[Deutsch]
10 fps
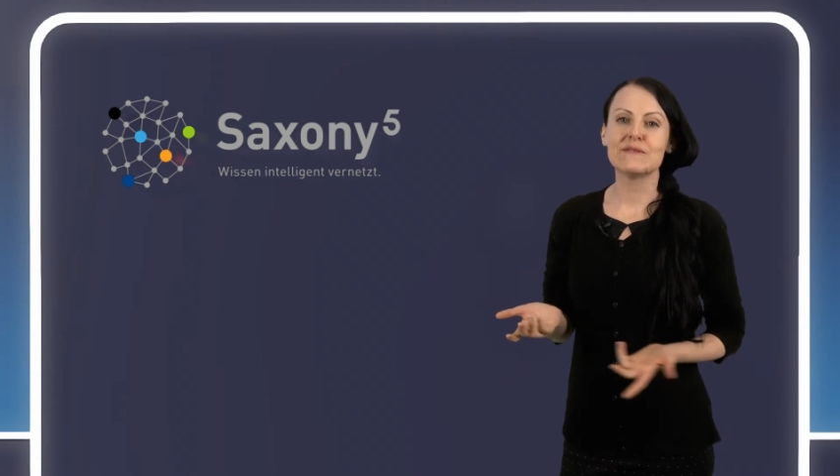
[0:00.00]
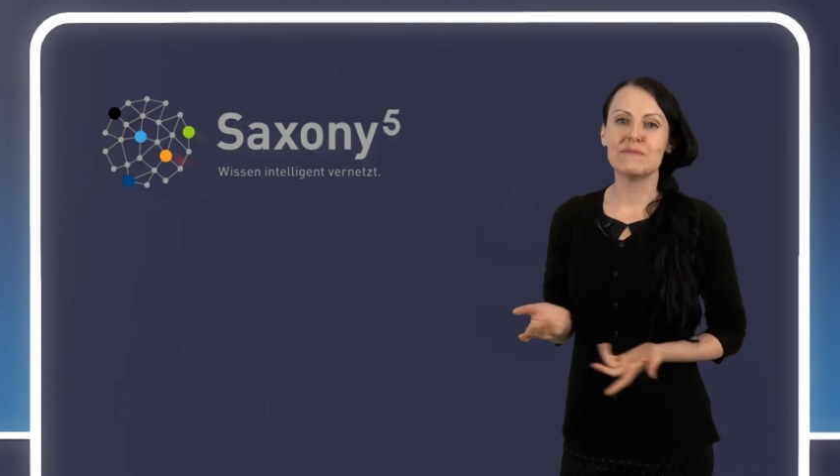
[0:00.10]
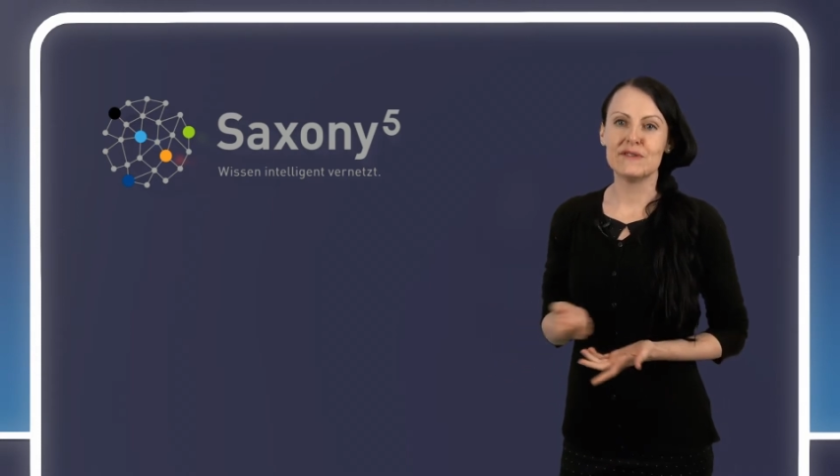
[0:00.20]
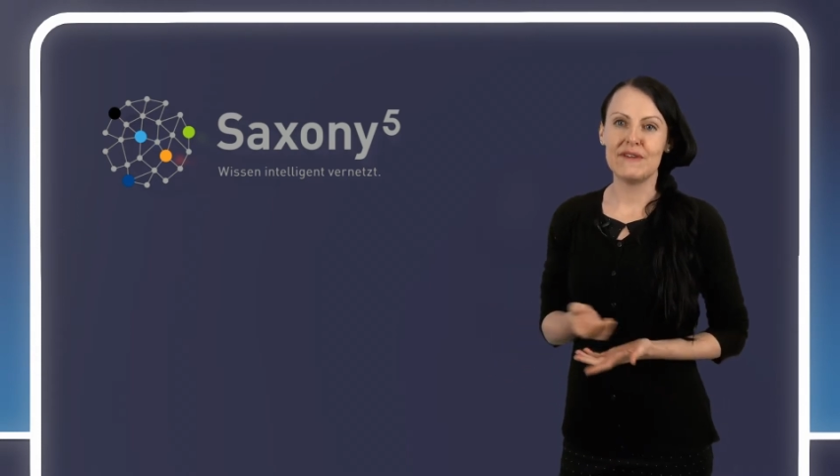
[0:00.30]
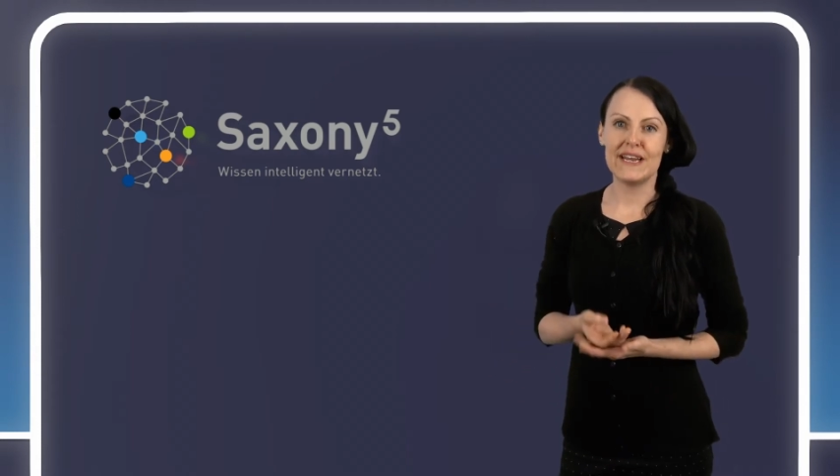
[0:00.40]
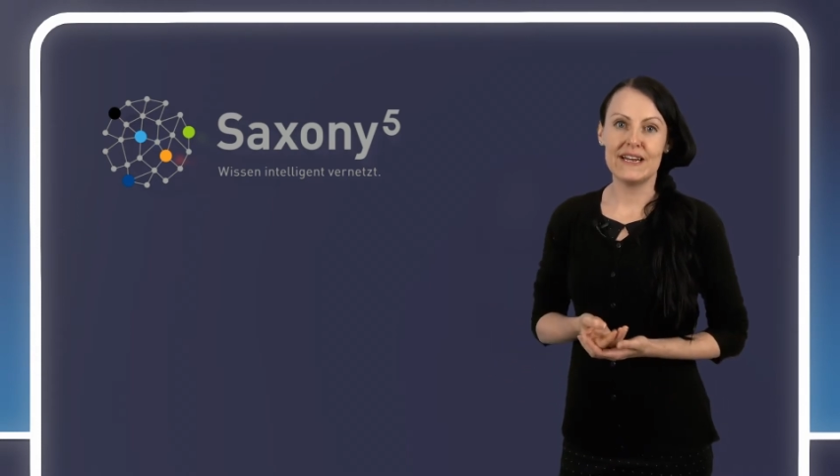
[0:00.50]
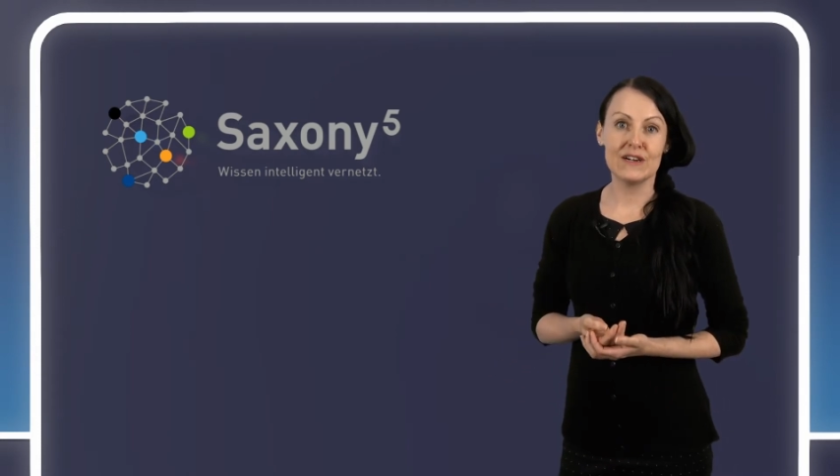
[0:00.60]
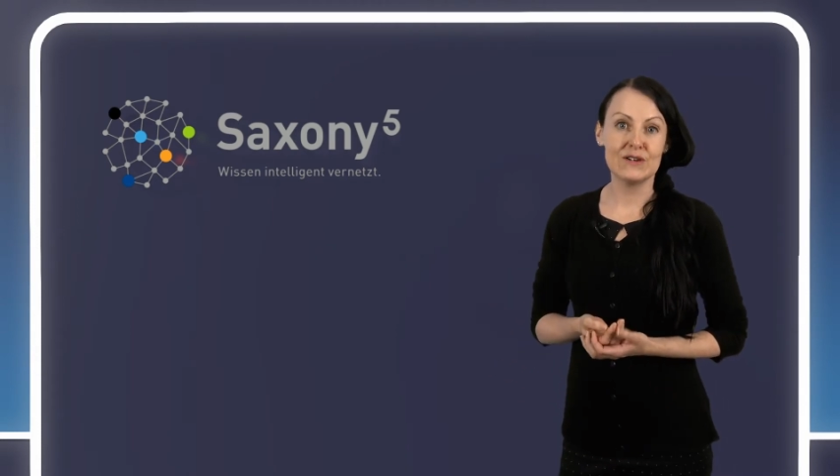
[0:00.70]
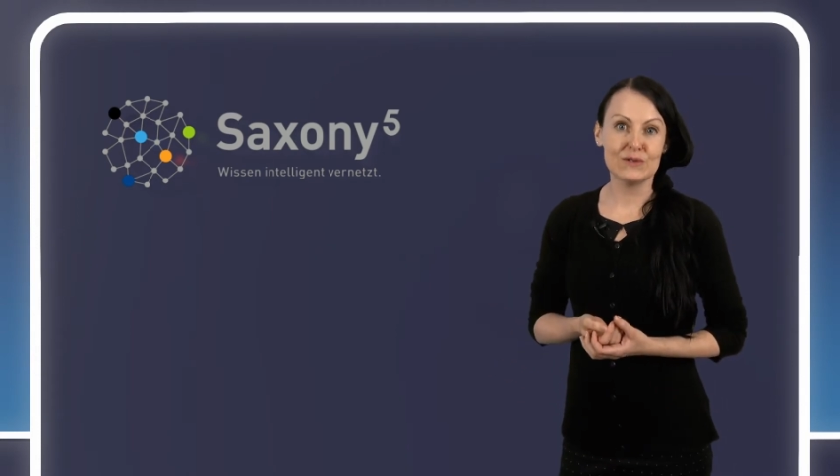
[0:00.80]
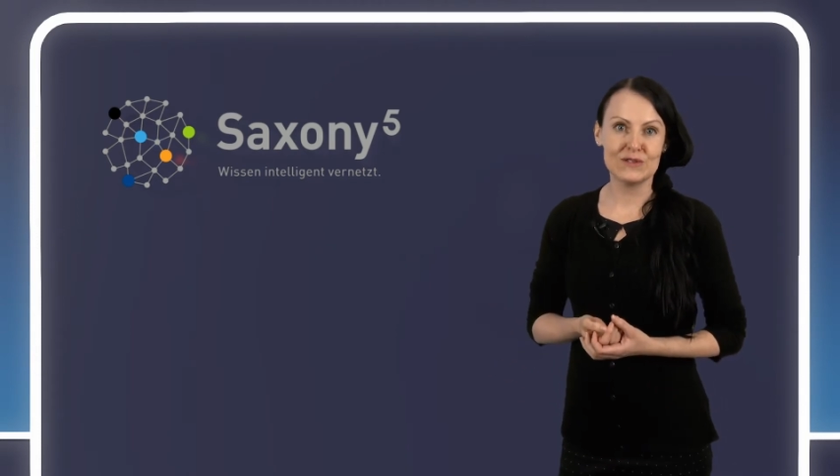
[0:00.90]
Mittweida
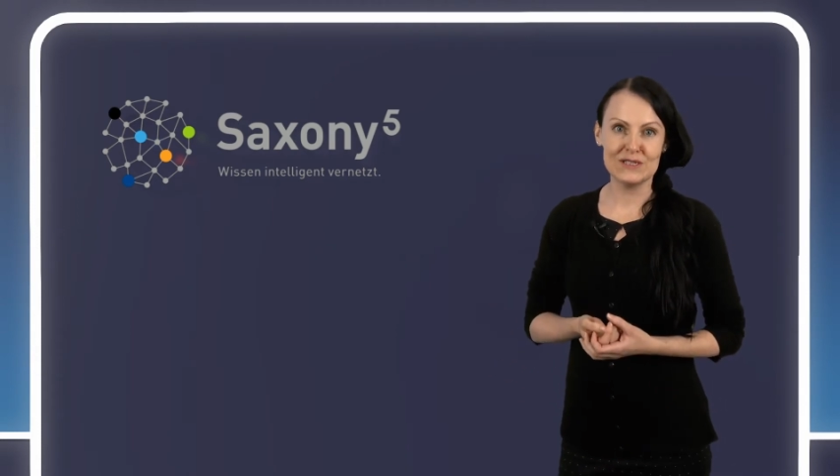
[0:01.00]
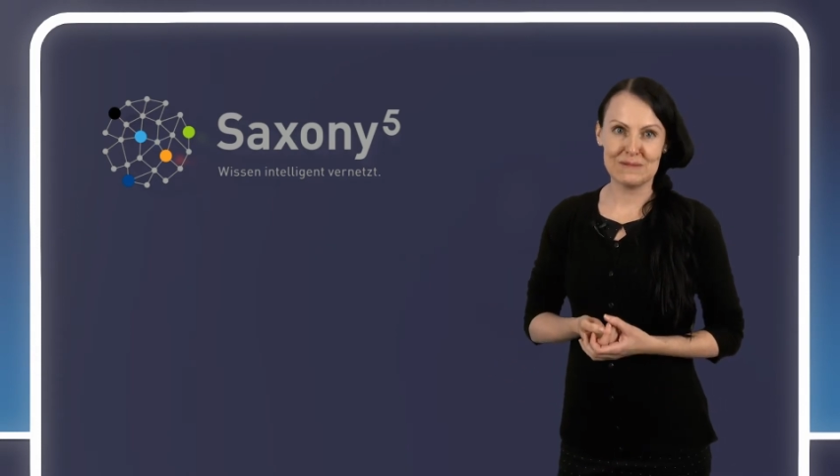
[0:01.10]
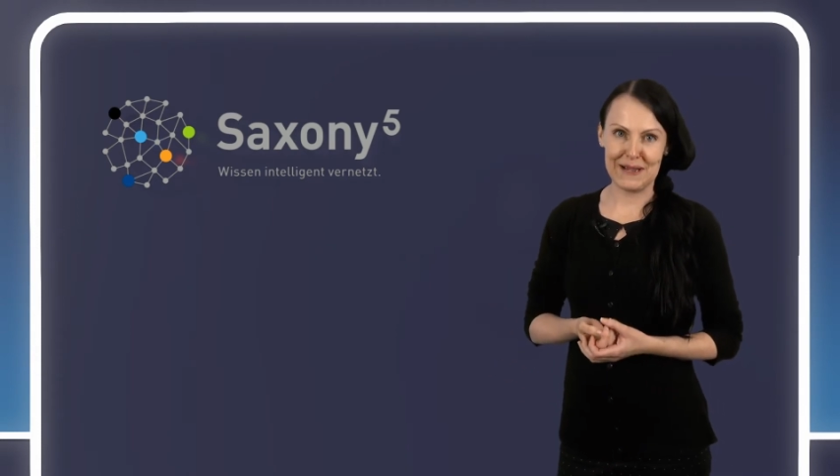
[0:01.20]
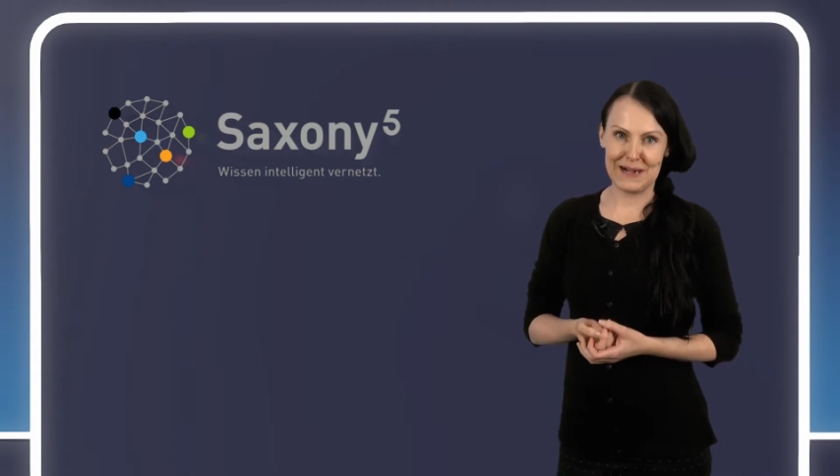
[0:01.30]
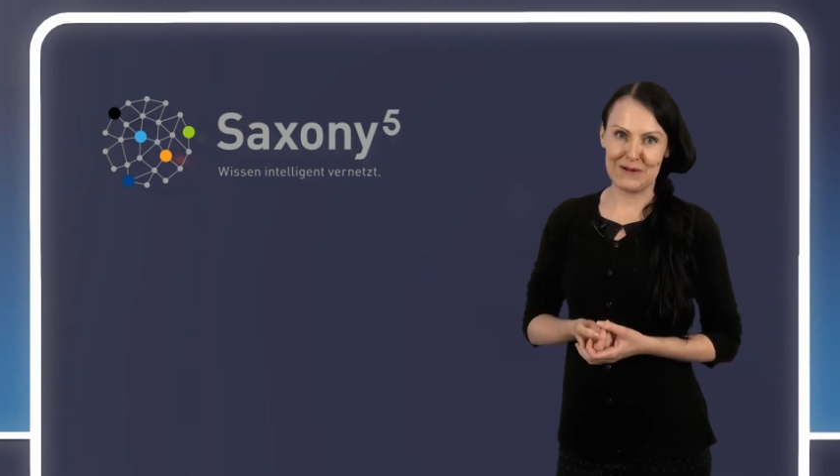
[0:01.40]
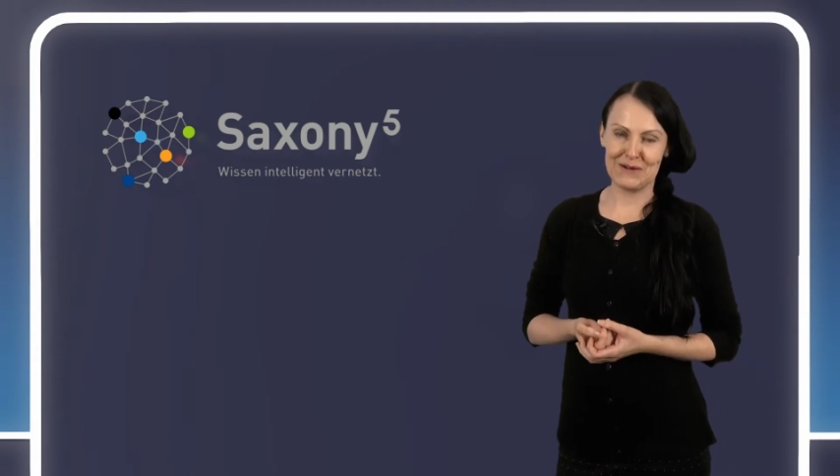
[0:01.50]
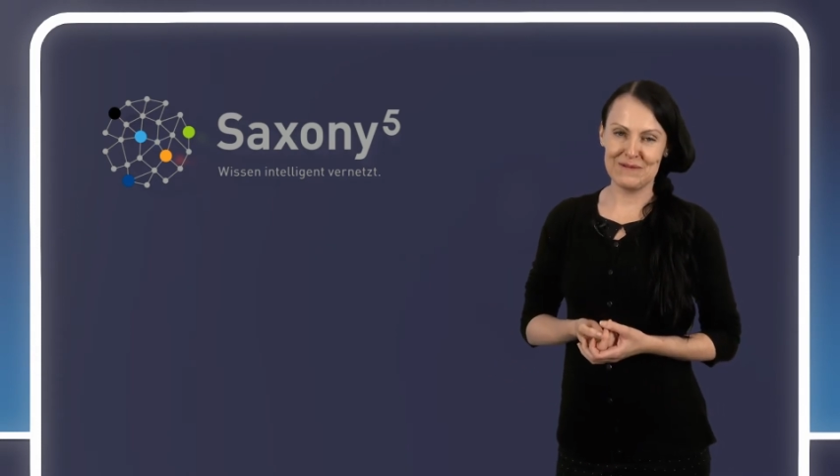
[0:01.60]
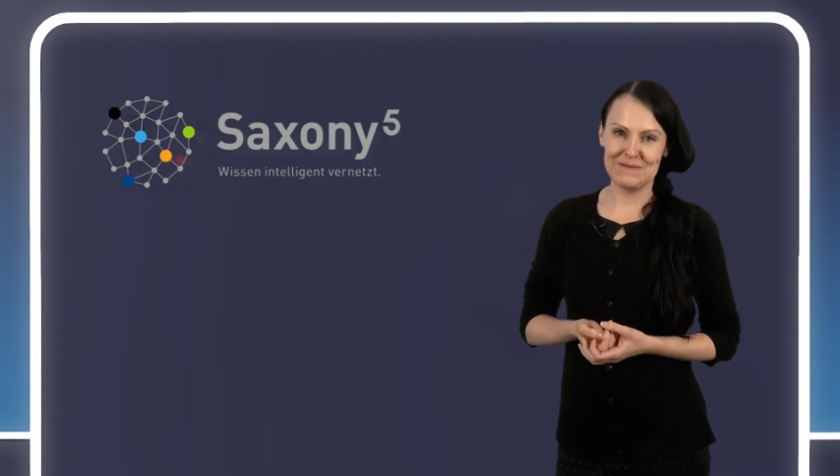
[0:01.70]
und Zwickau.